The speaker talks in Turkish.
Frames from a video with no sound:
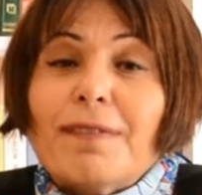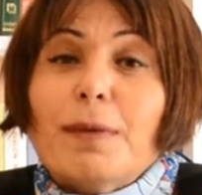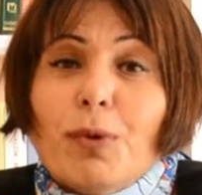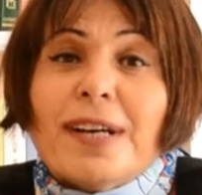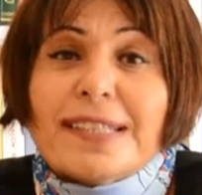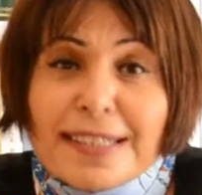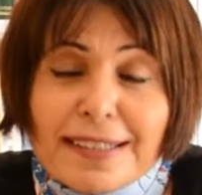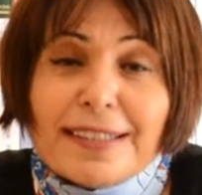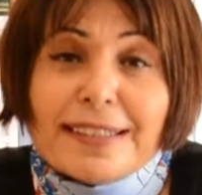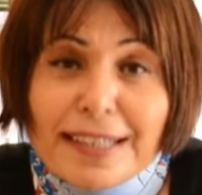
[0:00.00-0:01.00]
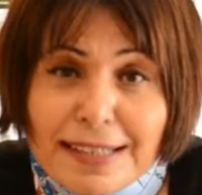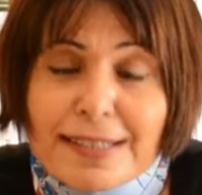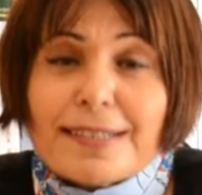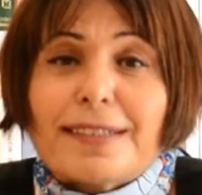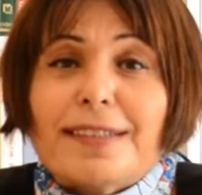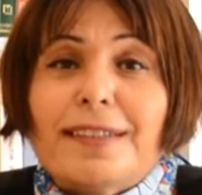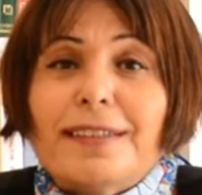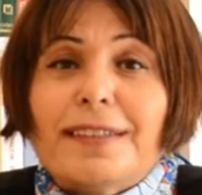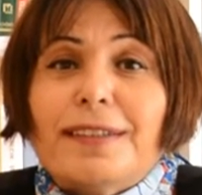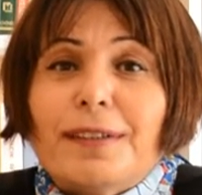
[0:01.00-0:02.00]
Ve bu hazineleri ne yazık ki
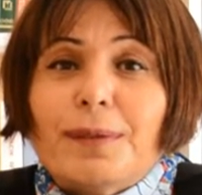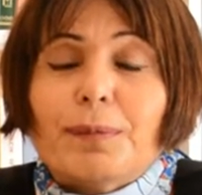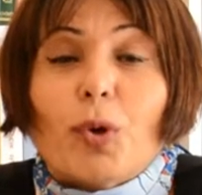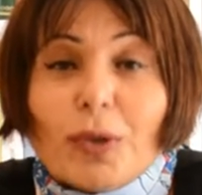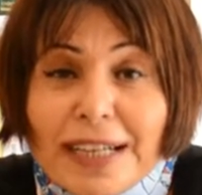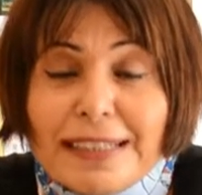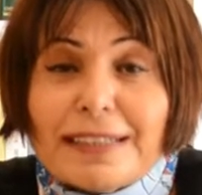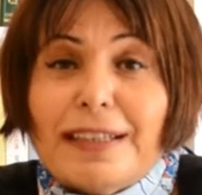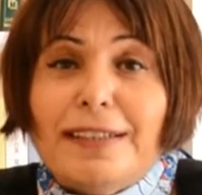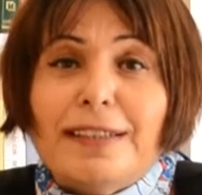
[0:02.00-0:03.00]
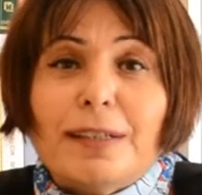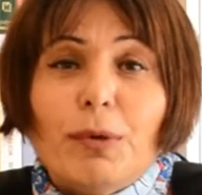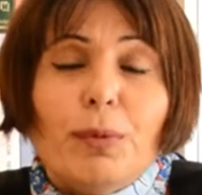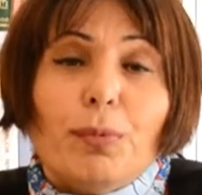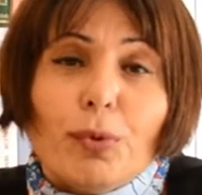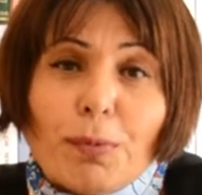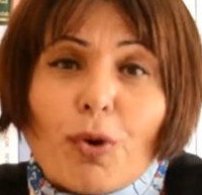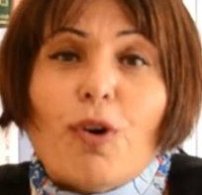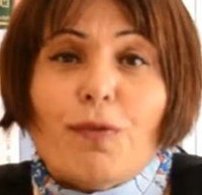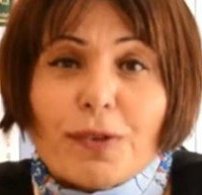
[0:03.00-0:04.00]
e, kolaylıklarla böyle büyük bir
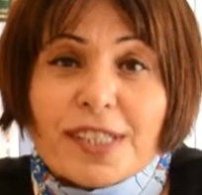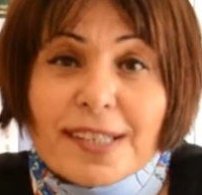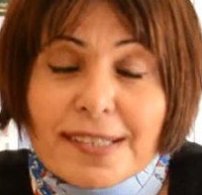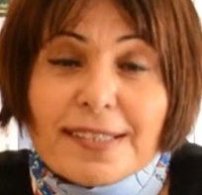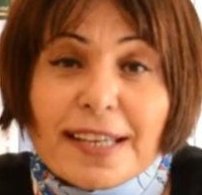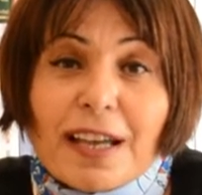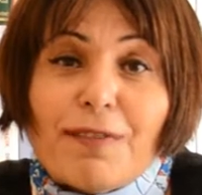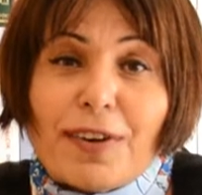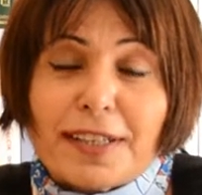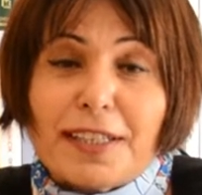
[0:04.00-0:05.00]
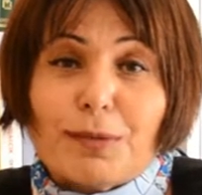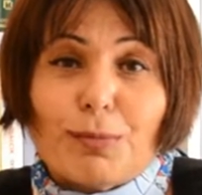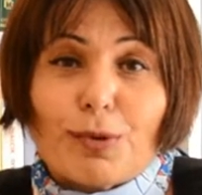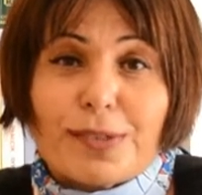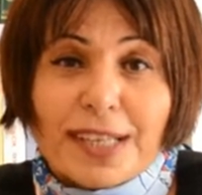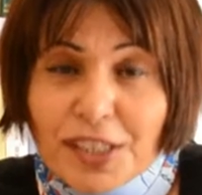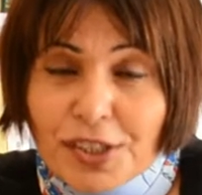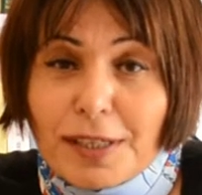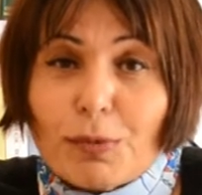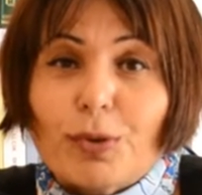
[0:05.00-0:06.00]
konfor içerisindeyken fark etmiyoruz. Yani
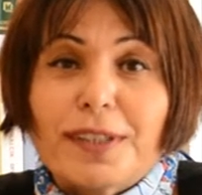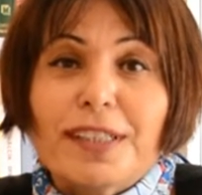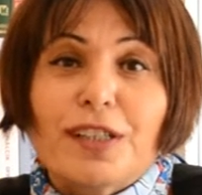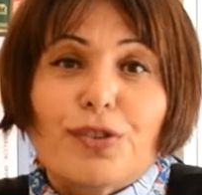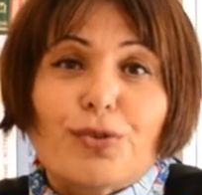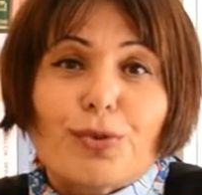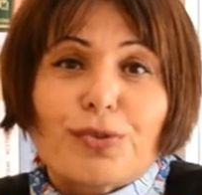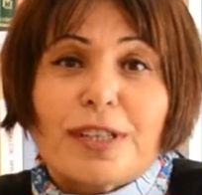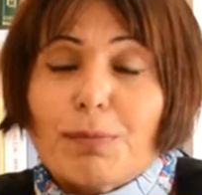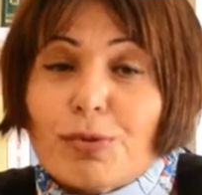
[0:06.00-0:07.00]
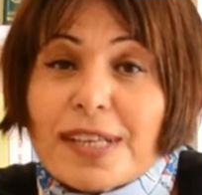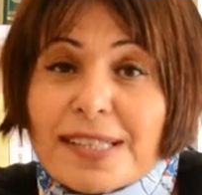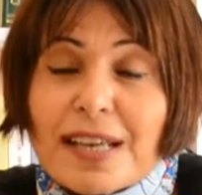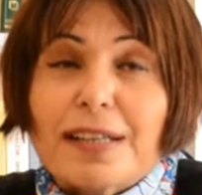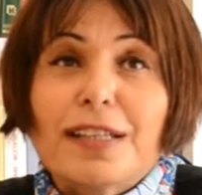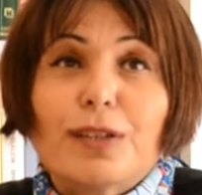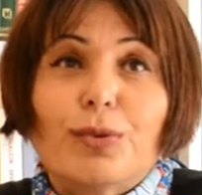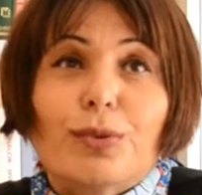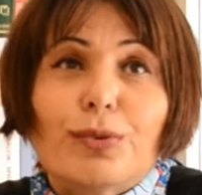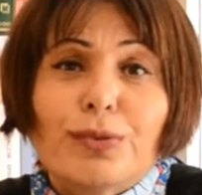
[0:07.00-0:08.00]
işin hep kolayına kaçıyoruz, hep yüzeyselliğe
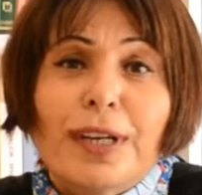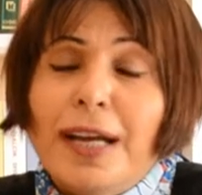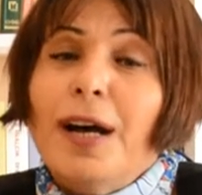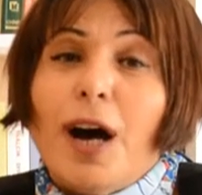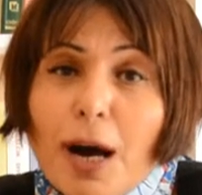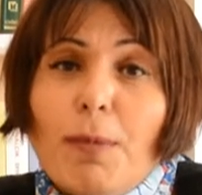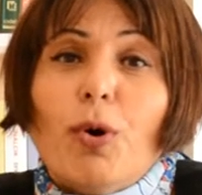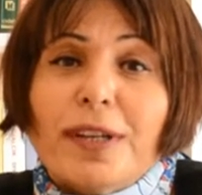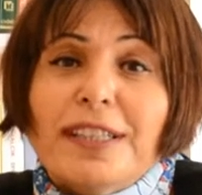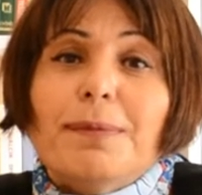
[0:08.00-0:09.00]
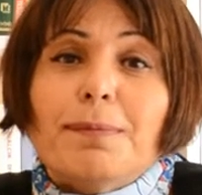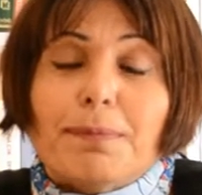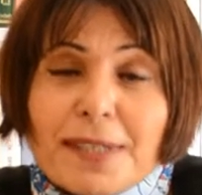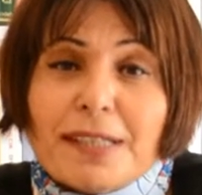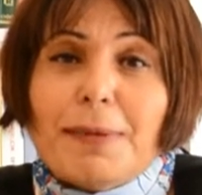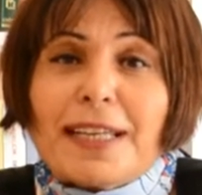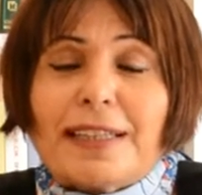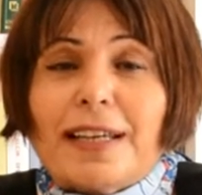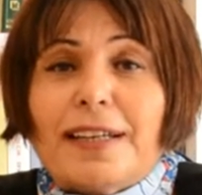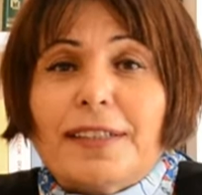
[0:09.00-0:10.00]
gidiyoruz. Ama orada bizi
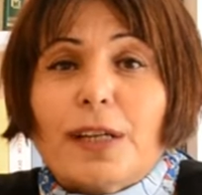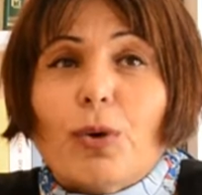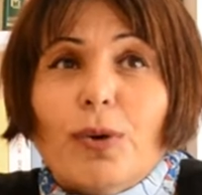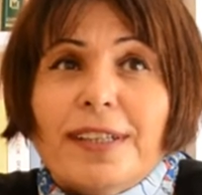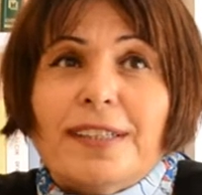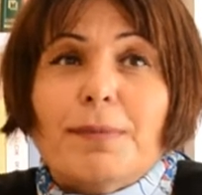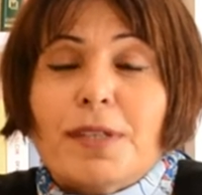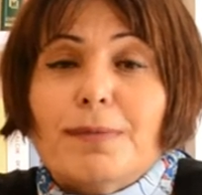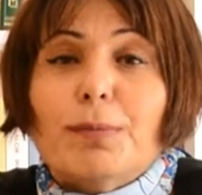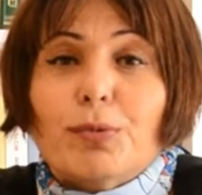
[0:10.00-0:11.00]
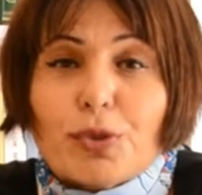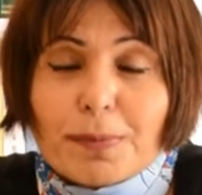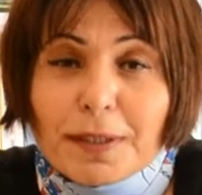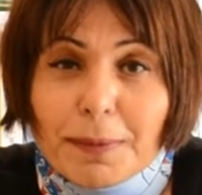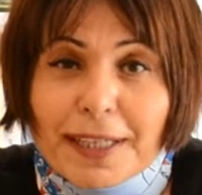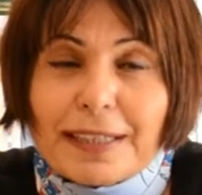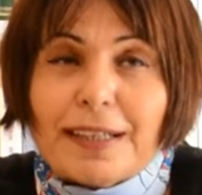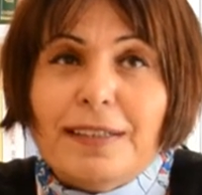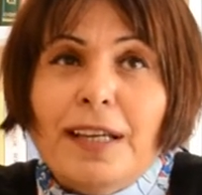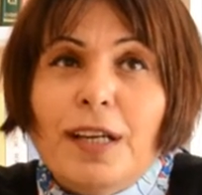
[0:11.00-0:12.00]
bekleyen, yani orada bizimle buluşmayı
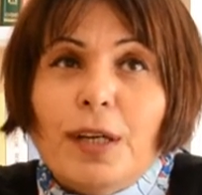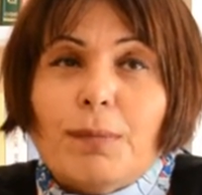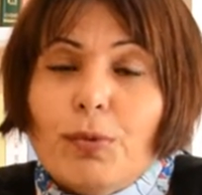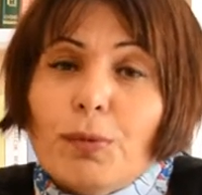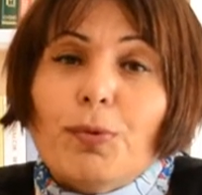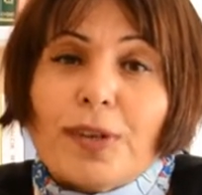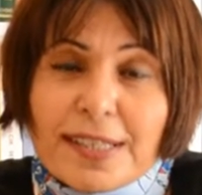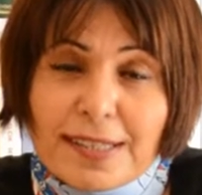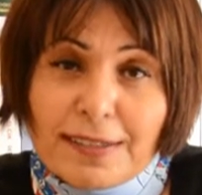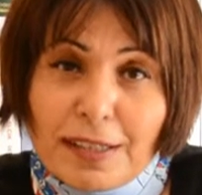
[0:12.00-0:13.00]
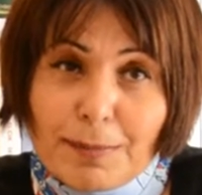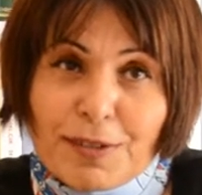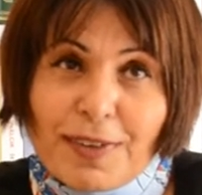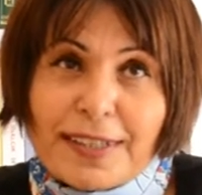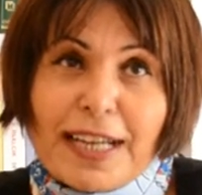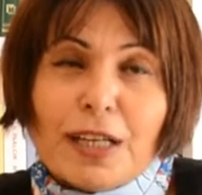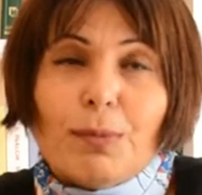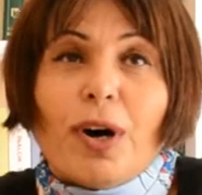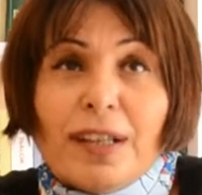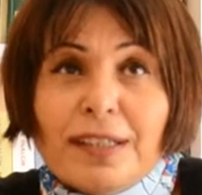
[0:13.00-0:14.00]
bekleyen büyük büyük hazinelerimiz var.
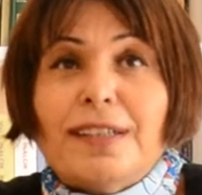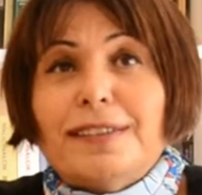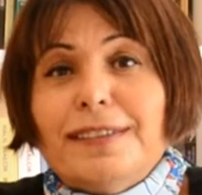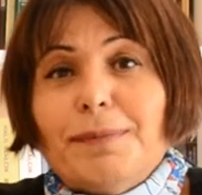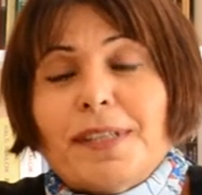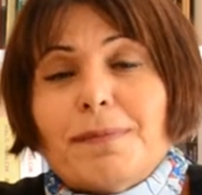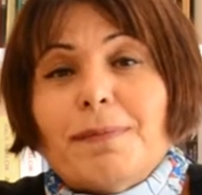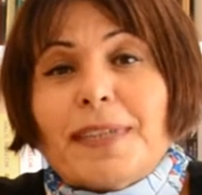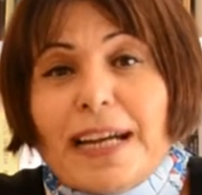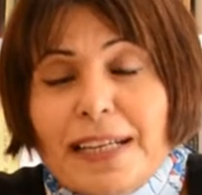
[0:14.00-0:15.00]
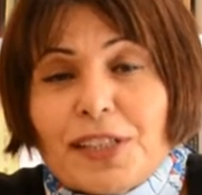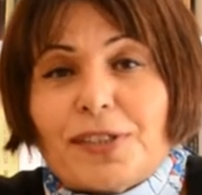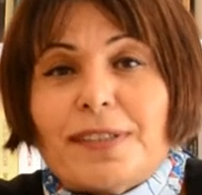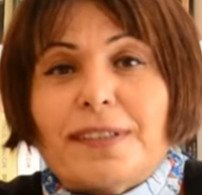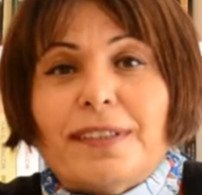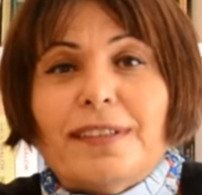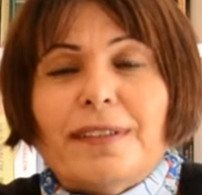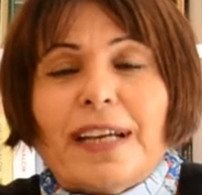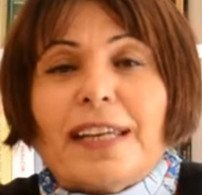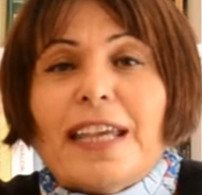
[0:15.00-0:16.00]
Yani bu Allah'ın bizim
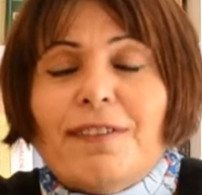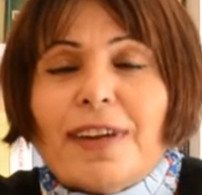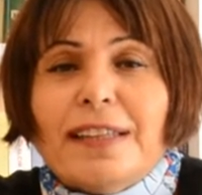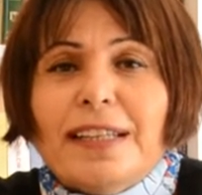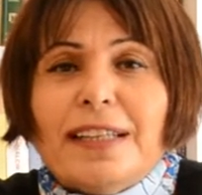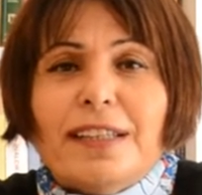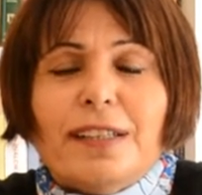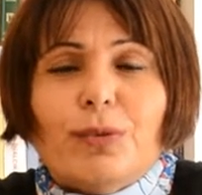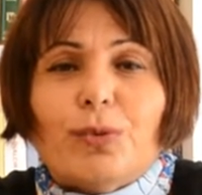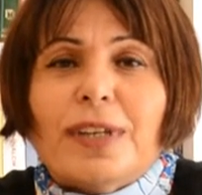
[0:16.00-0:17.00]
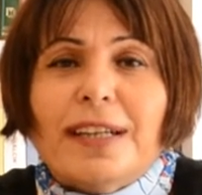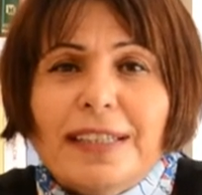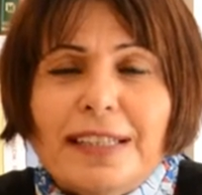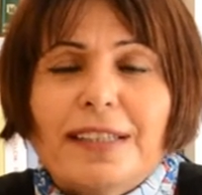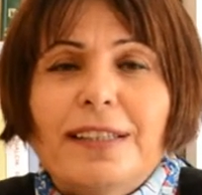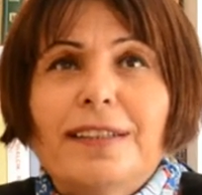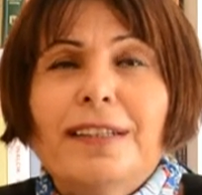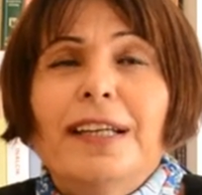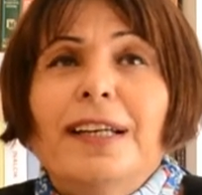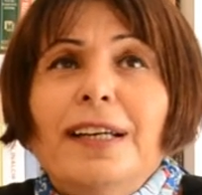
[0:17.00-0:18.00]
yerleştirdiği, yani evrenle ilgili, dünya ile
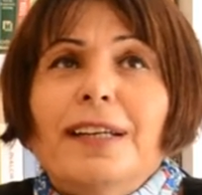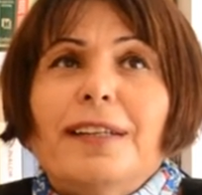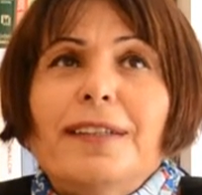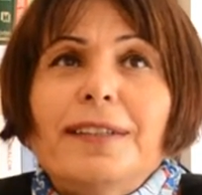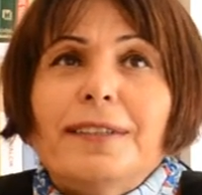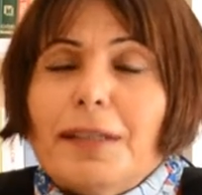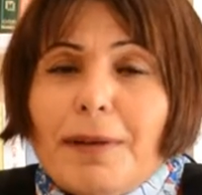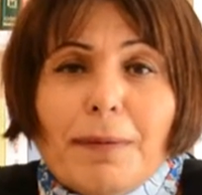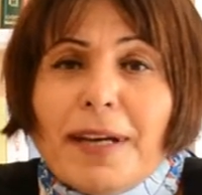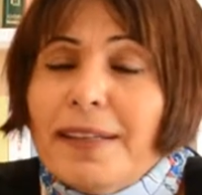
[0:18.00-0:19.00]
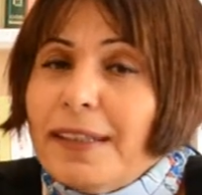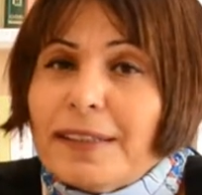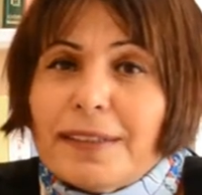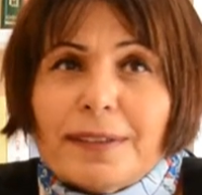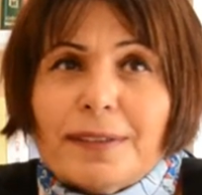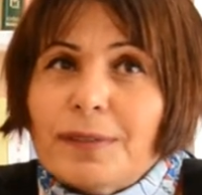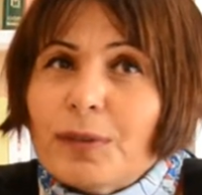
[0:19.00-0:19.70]
ilgili e, tamamen e,